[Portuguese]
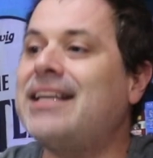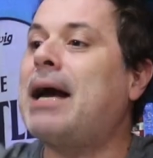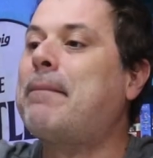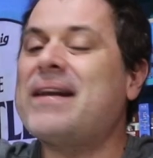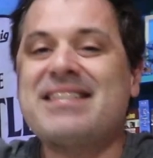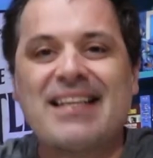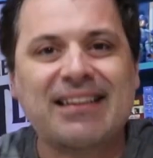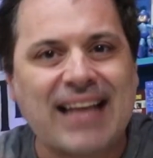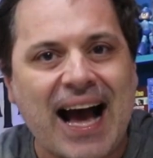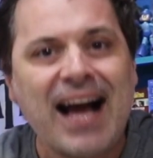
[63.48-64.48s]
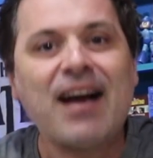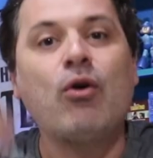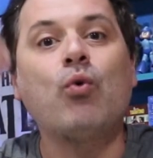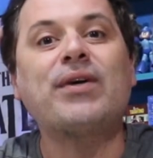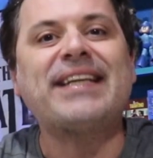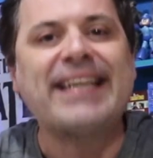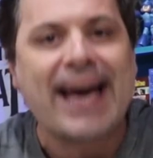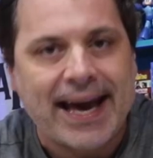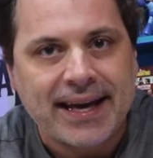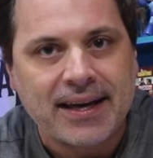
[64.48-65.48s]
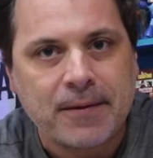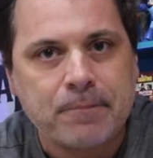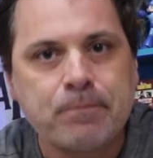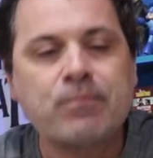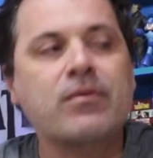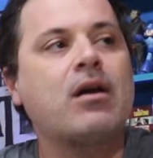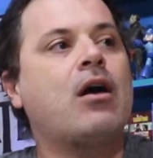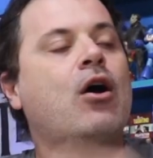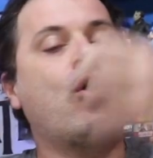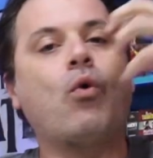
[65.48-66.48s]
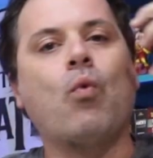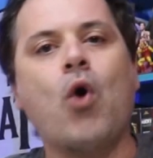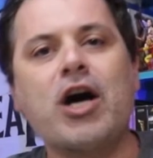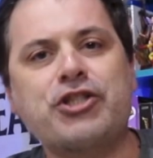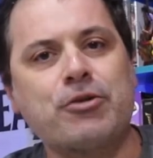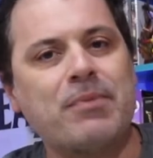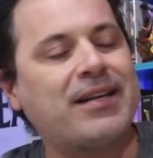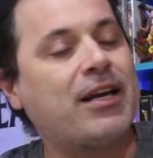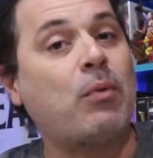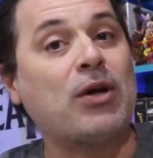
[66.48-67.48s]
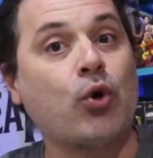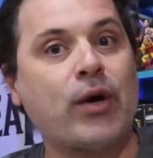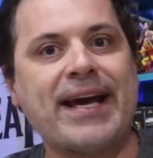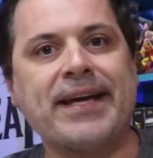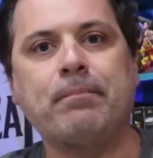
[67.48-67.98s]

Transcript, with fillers: e apresentar o que é. Watchmen, eu adorei,